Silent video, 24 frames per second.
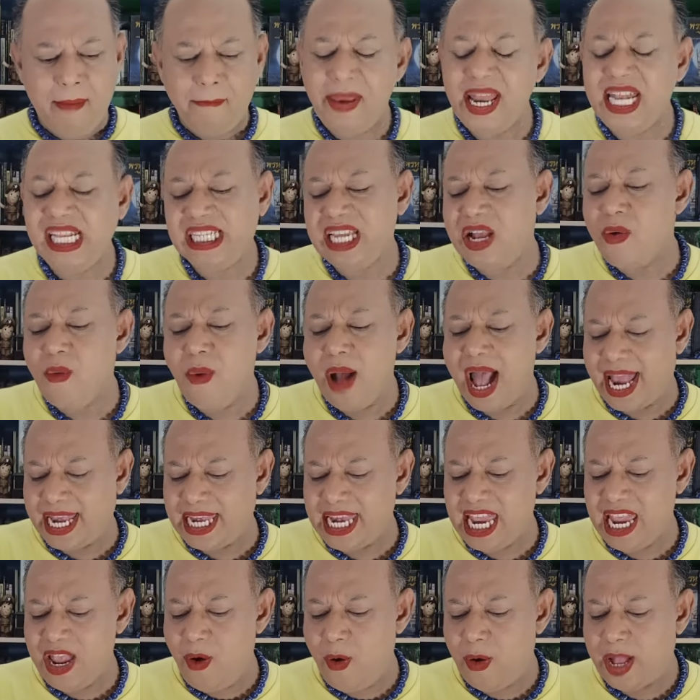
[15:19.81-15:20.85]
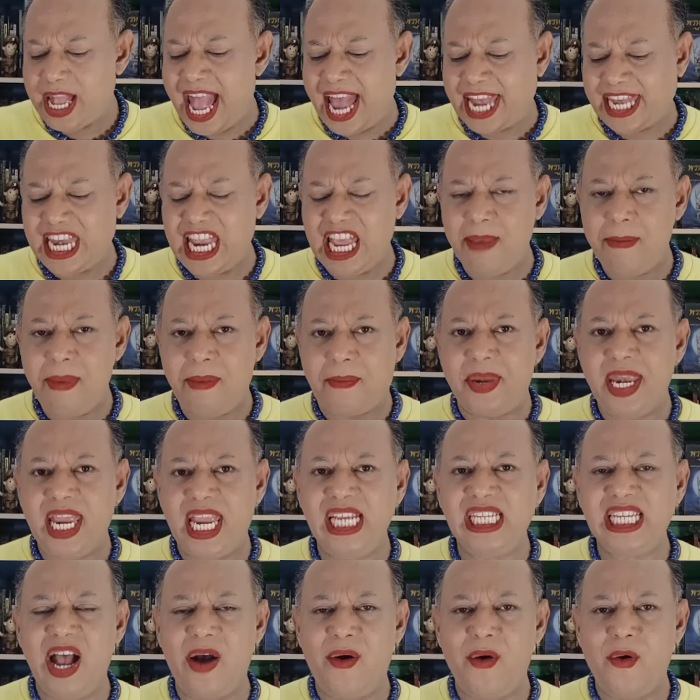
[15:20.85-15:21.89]
เป็นจังหวะดี โอกาสดีแบบ
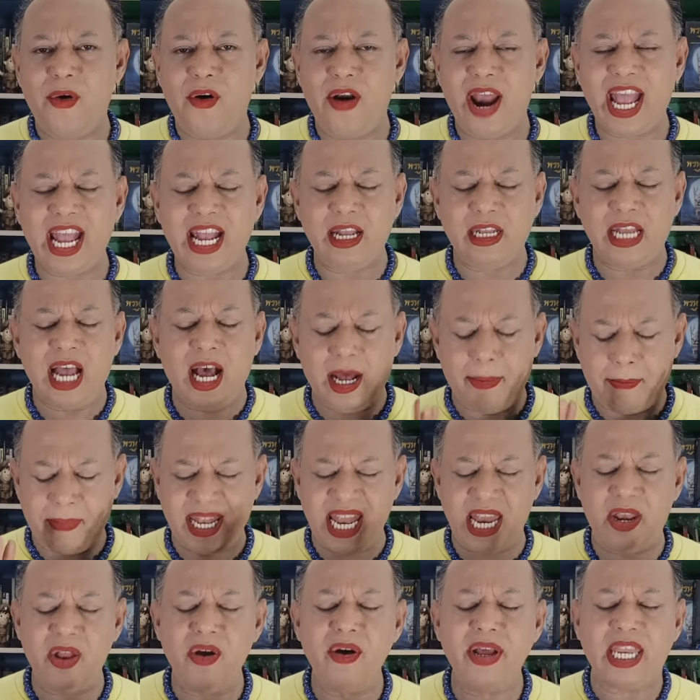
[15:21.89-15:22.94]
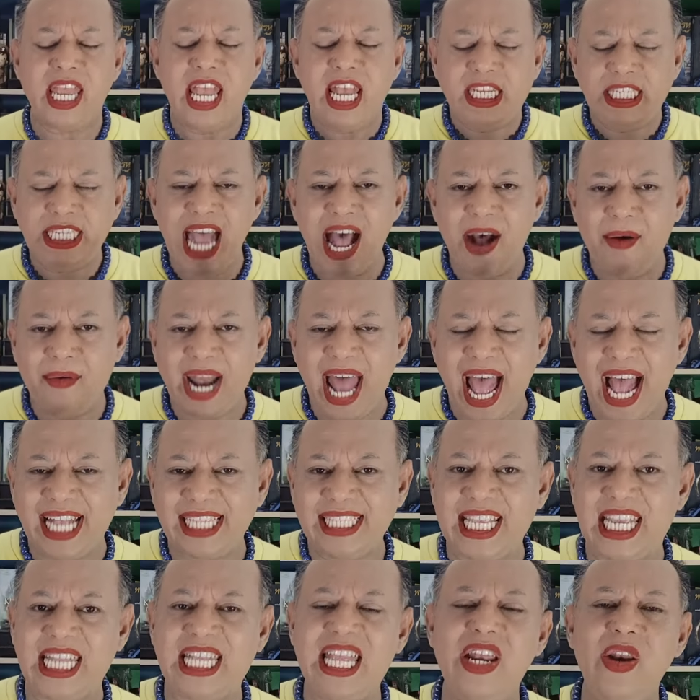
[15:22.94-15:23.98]
นี้ ชาวรักเออประทานโทษชาวรา
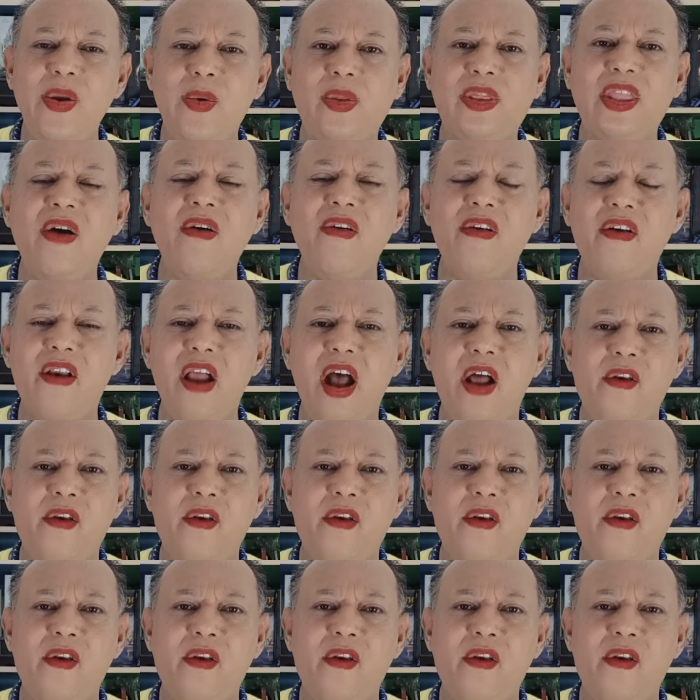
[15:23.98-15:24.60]
ศีธนูต้อง